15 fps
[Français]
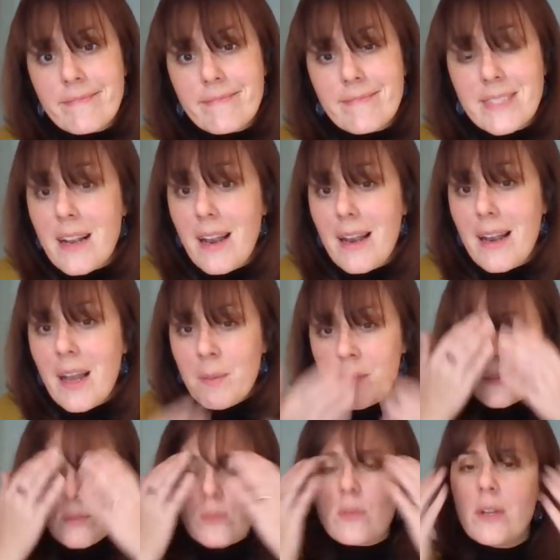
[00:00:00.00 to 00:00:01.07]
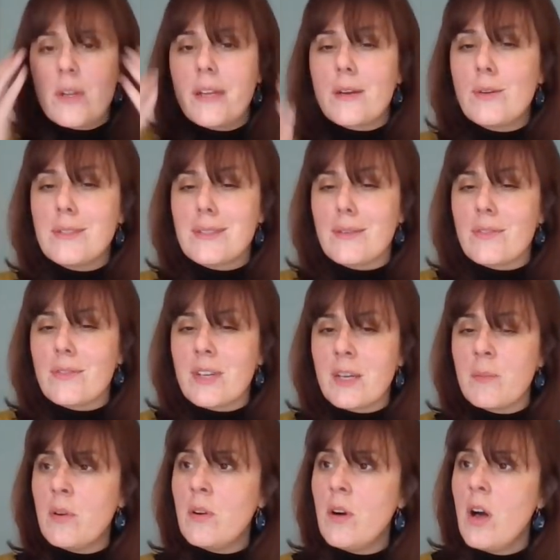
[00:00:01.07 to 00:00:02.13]
C'est La mission de l'ego, c'est
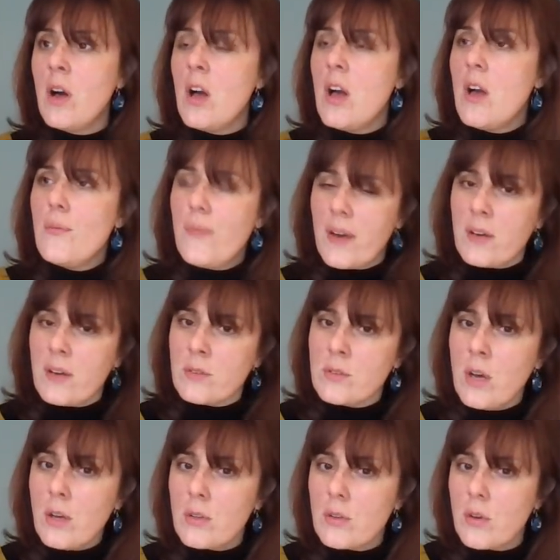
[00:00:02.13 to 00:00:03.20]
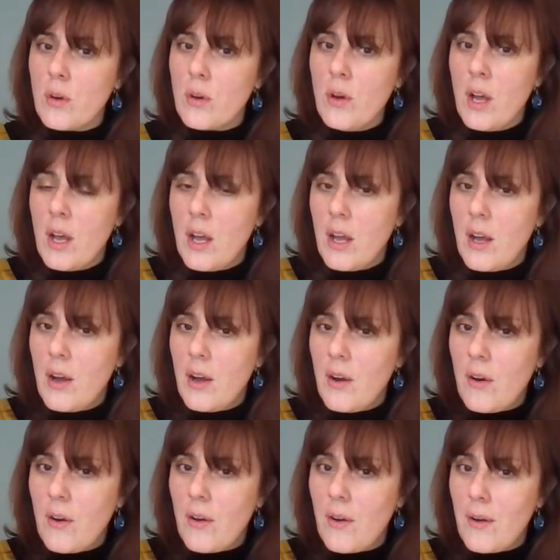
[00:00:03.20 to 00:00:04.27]
vraiment faire en sorte que
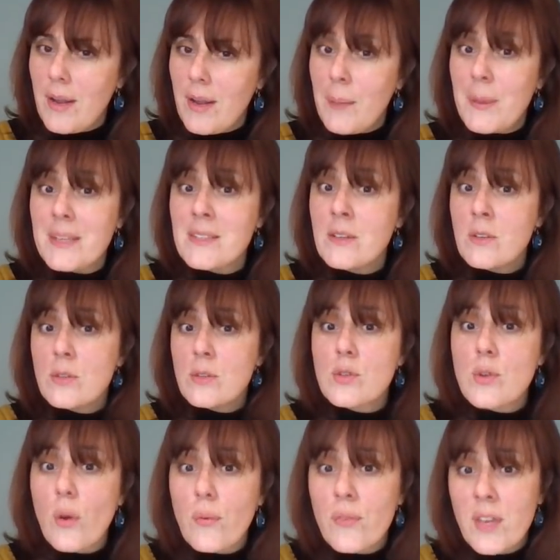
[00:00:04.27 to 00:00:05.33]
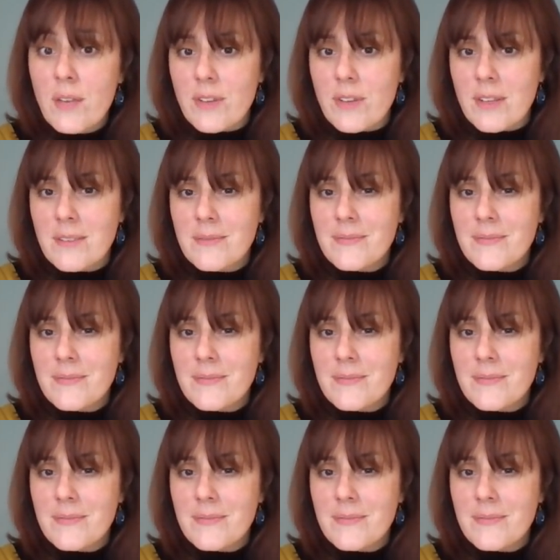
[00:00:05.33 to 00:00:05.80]
euh, la personne survive.